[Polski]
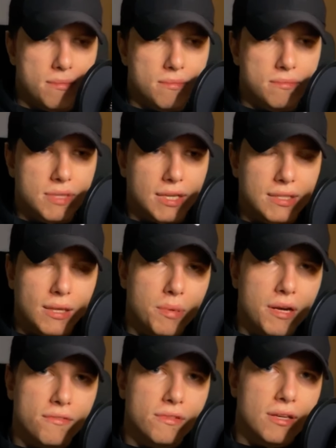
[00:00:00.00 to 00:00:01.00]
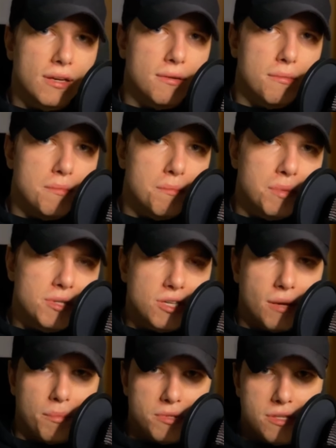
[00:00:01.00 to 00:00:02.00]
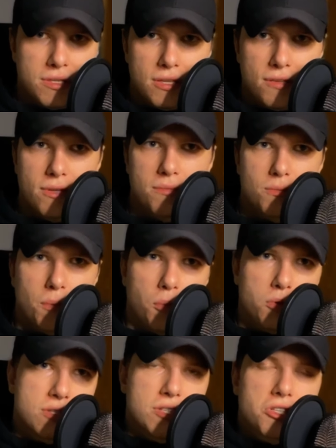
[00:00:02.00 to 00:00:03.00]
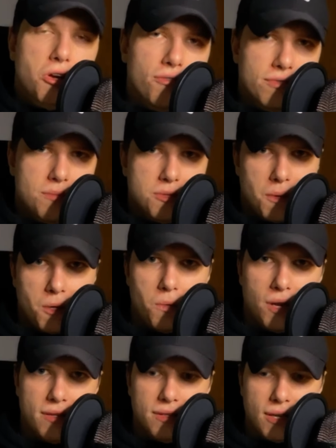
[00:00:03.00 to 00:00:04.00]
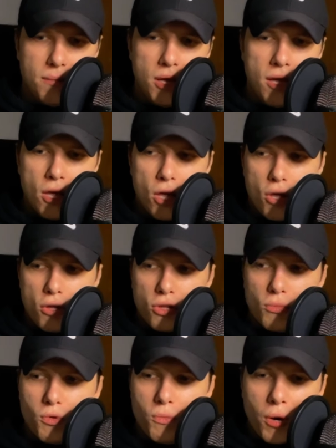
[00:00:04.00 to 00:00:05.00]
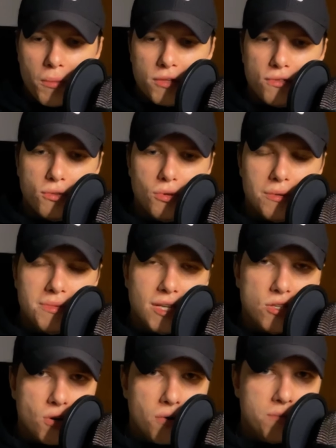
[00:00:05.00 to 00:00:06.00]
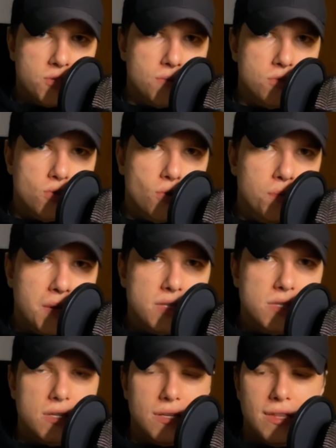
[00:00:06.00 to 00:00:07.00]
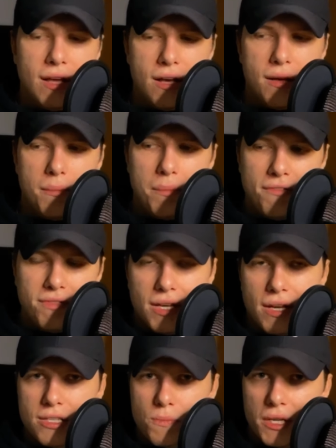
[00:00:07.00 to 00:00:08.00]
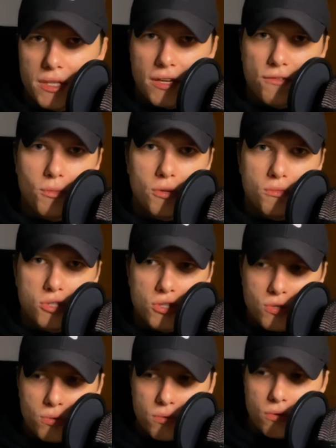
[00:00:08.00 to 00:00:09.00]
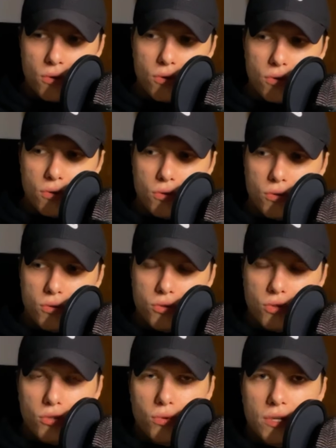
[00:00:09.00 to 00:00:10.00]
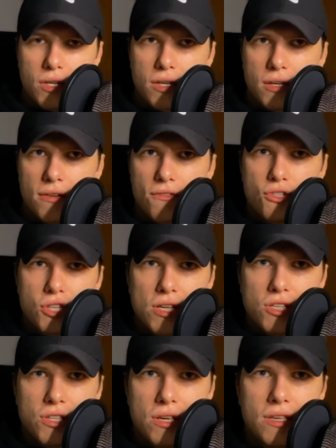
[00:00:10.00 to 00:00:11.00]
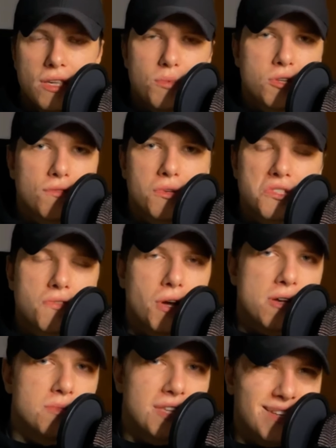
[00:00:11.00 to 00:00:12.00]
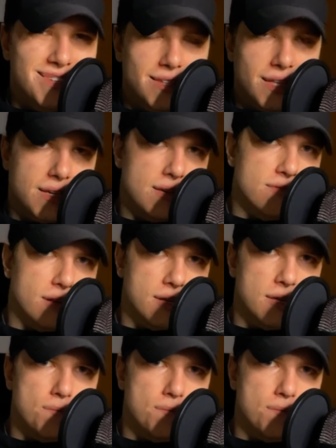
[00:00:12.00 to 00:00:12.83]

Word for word: tak naprawdę bycia pozytywnym, pozyskownym spekulantem, to był moment, w którym zacząłem się skupiać na pewnych aspektach w moim życiu, do których wcześniej nie przywiązywałem nigdy takiej wagi.